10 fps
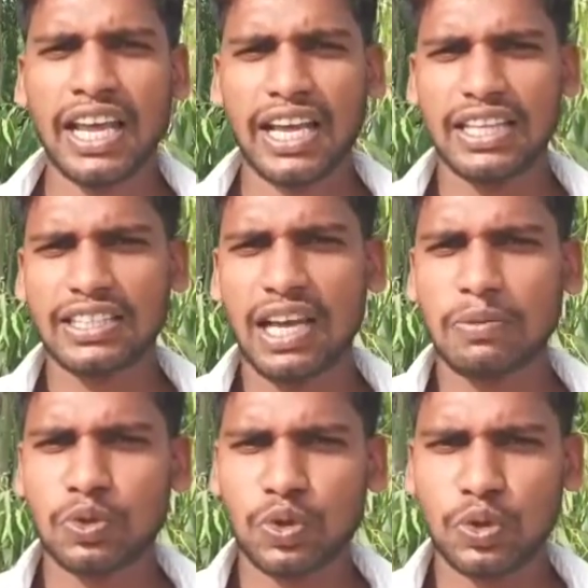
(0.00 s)
कैसे आप
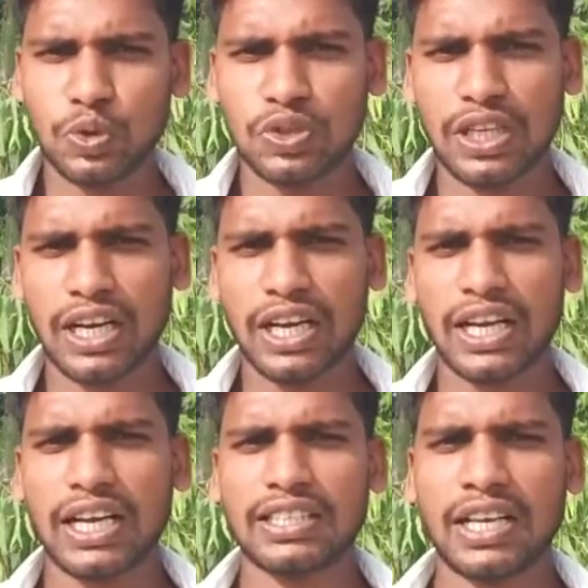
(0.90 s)
उसको यूज करना है
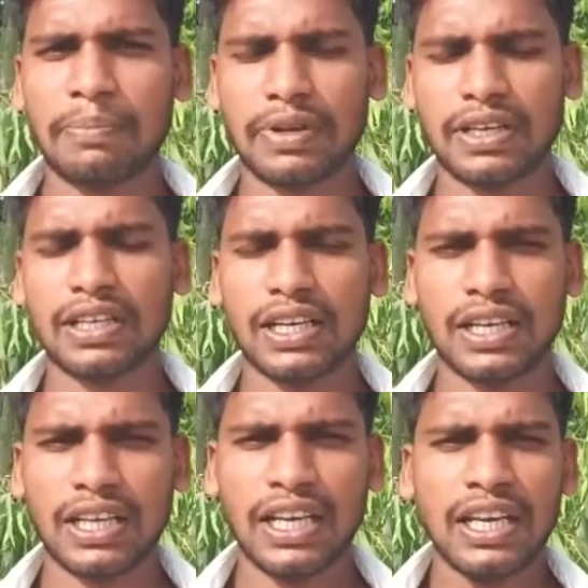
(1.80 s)
कैसे आप अर्निंग
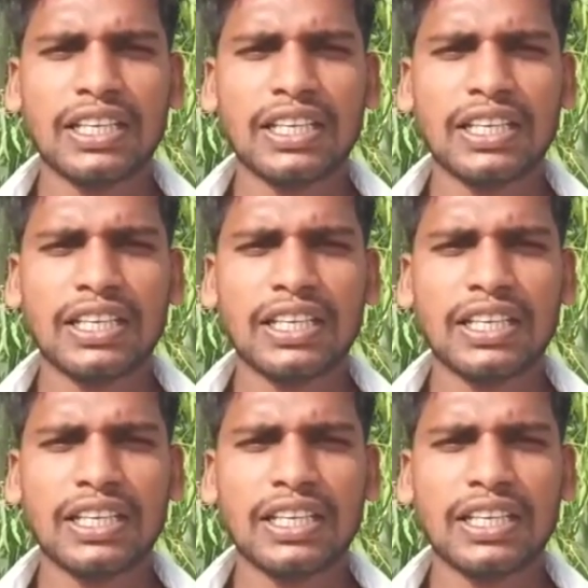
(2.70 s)
करेंगे